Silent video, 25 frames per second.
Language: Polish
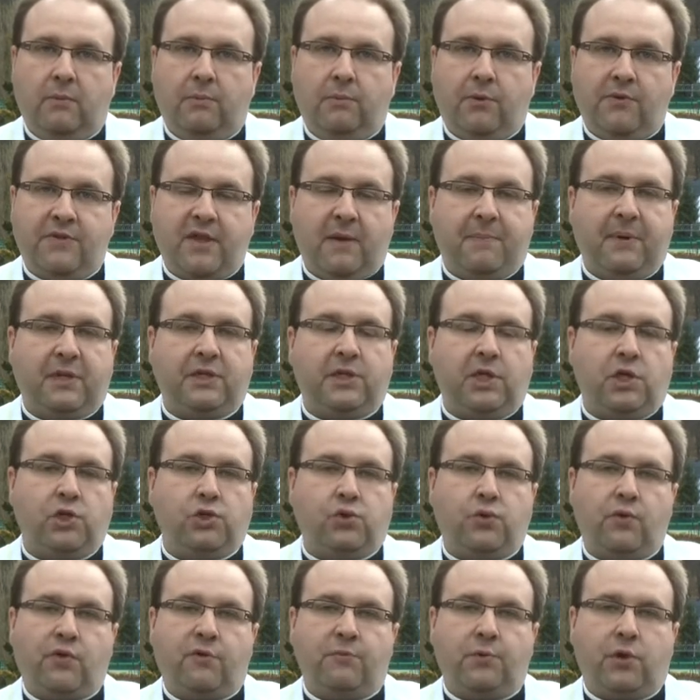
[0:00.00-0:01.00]
po
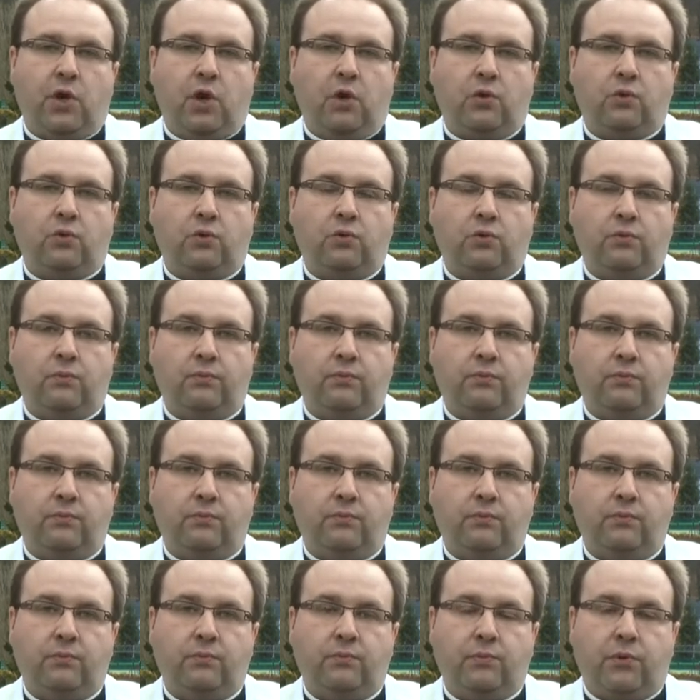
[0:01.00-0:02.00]
zapadnięciu zmroku,
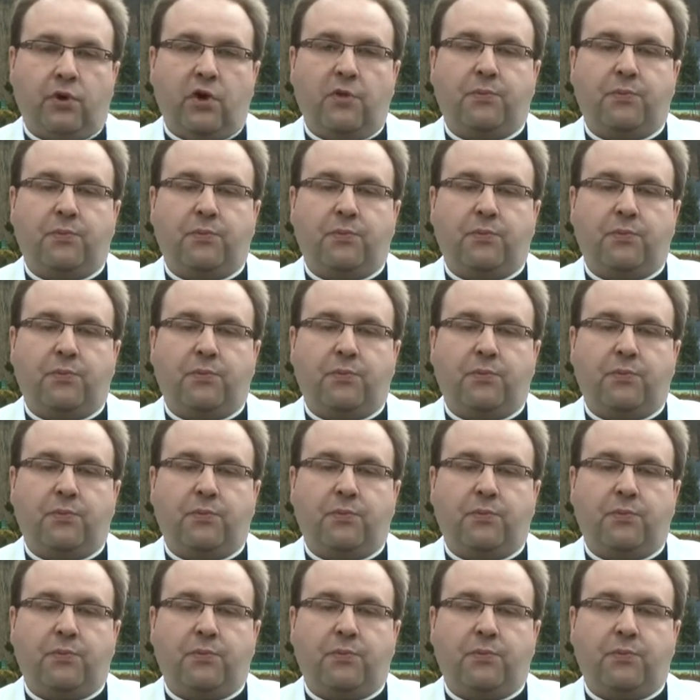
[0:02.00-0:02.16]
bo